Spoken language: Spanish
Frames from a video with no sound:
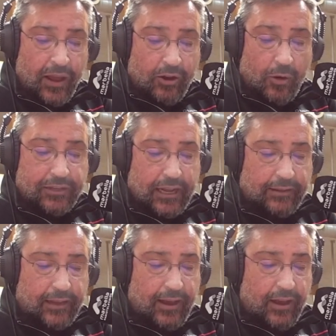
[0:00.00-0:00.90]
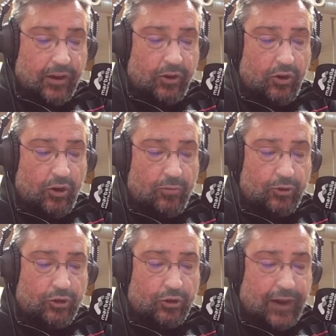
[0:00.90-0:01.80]
No obstante, no
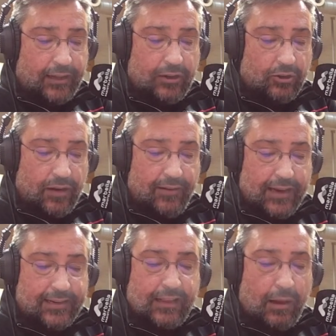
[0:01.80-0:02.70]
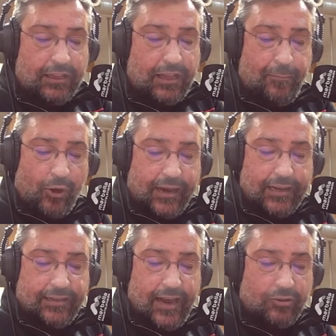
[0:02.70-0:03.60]
muchos fanáticos saben exactamente por qué
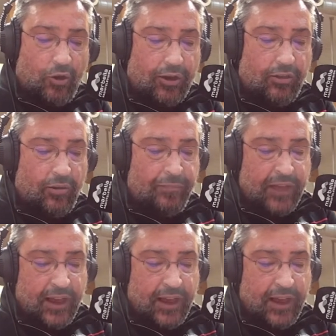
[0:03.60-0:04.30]
se ha escogido